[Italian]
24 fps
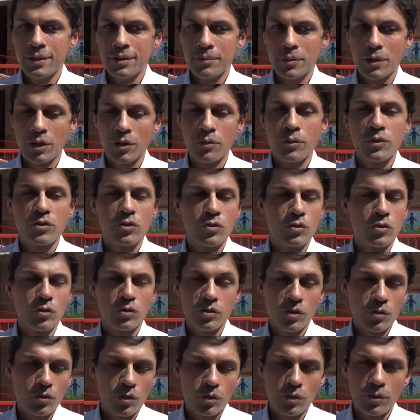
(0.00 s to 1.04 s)
per come si,
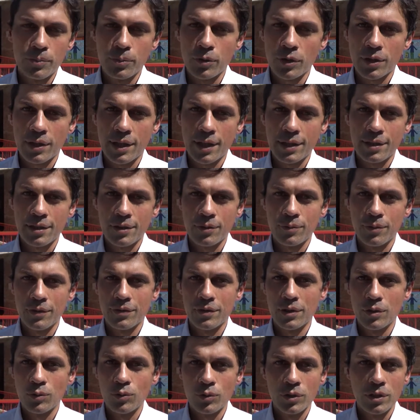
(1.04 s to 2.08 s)
si sono comportati in
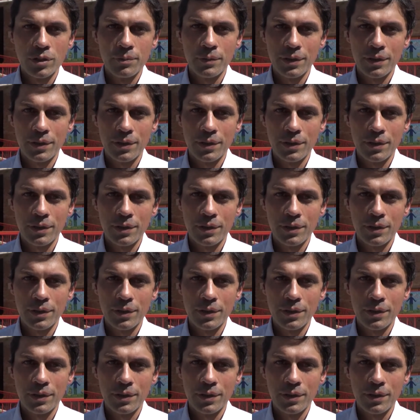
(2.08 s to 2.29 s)
questi lunghi